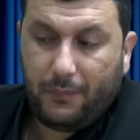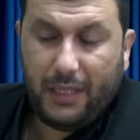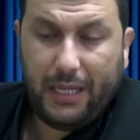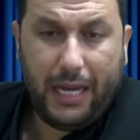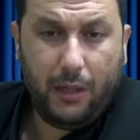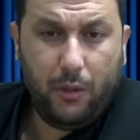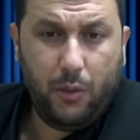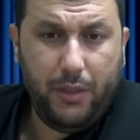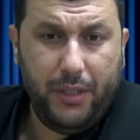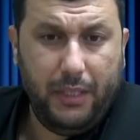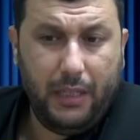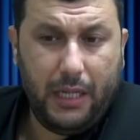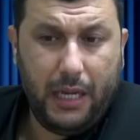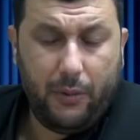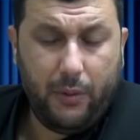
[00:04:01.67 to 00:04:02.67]

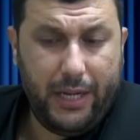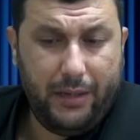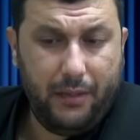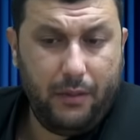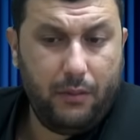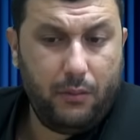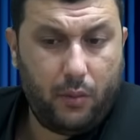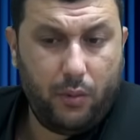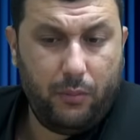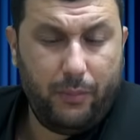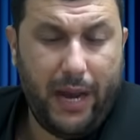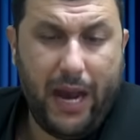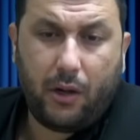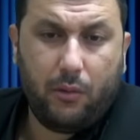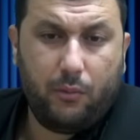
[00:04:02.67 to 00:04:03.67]
خلوني أولا أكون
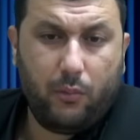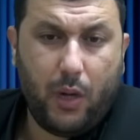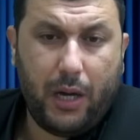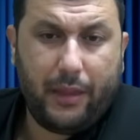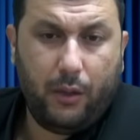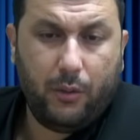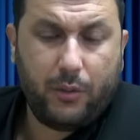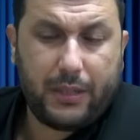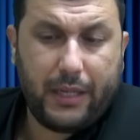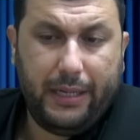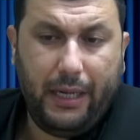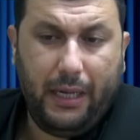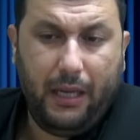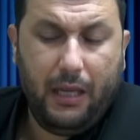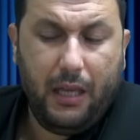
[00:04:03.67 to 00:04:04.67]
معاكم واضح
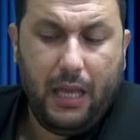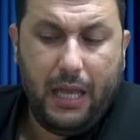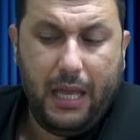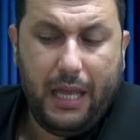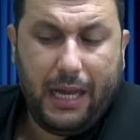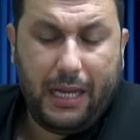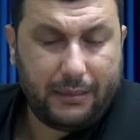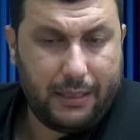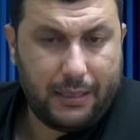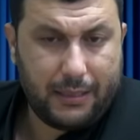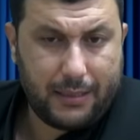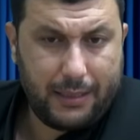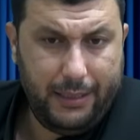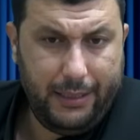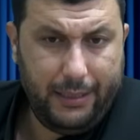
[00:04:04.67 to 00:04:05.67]
وصريح
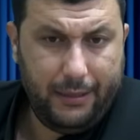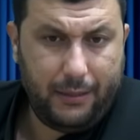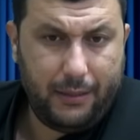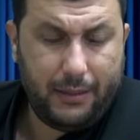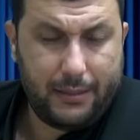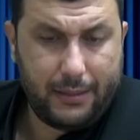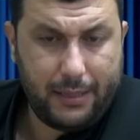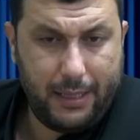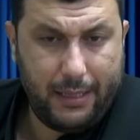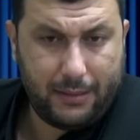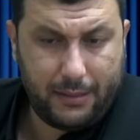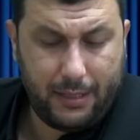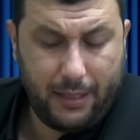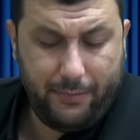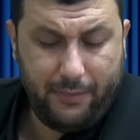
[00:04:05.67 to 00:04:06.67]
التصعيد
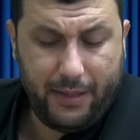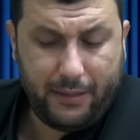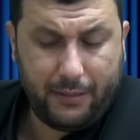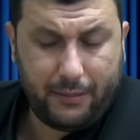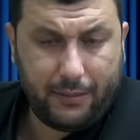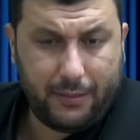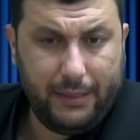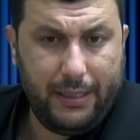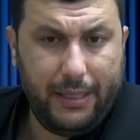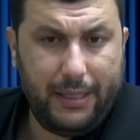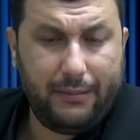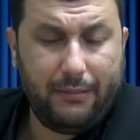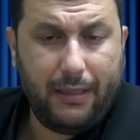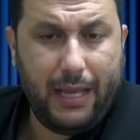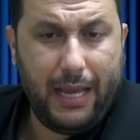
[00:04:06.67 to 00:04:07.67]
سيستمر طيلة
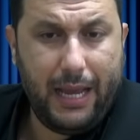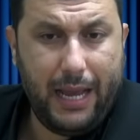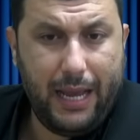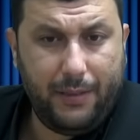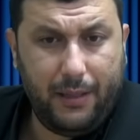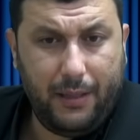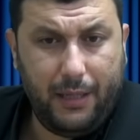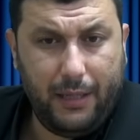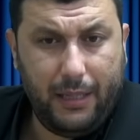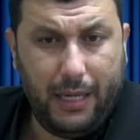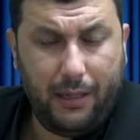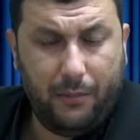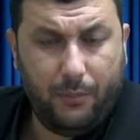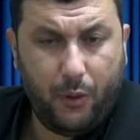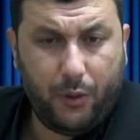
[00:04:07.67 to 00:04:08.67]
هذه
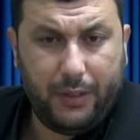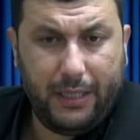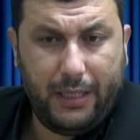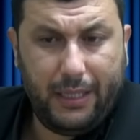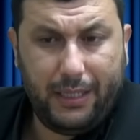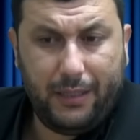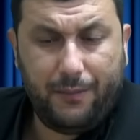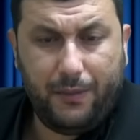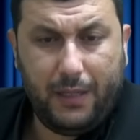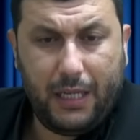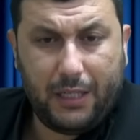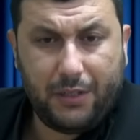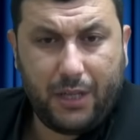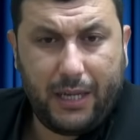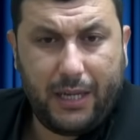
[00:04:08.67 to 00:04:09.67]
المدة يعني في
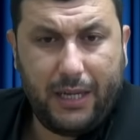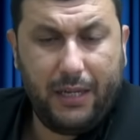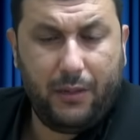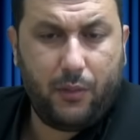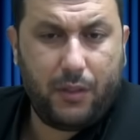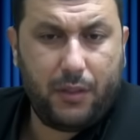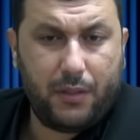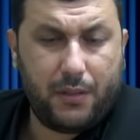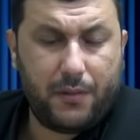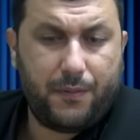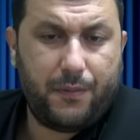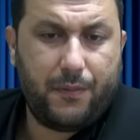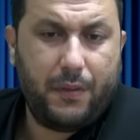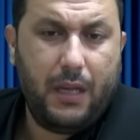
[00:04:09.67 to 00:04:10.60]
الشهرين ونصف